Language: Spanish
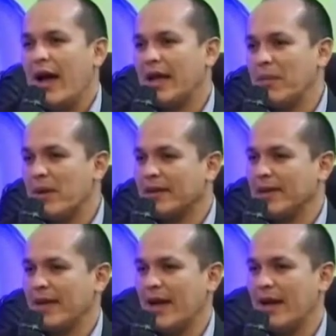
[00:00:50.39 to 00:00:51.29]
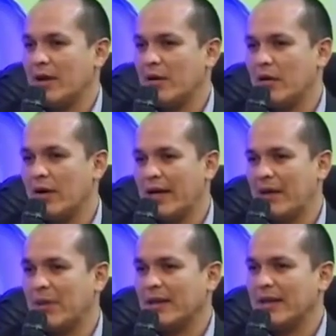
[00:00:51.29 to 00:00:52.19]
Hay que partir de algo, hay
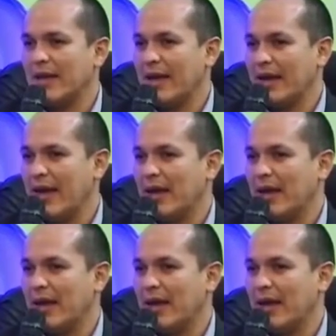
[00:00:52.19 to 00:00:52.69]
que partir que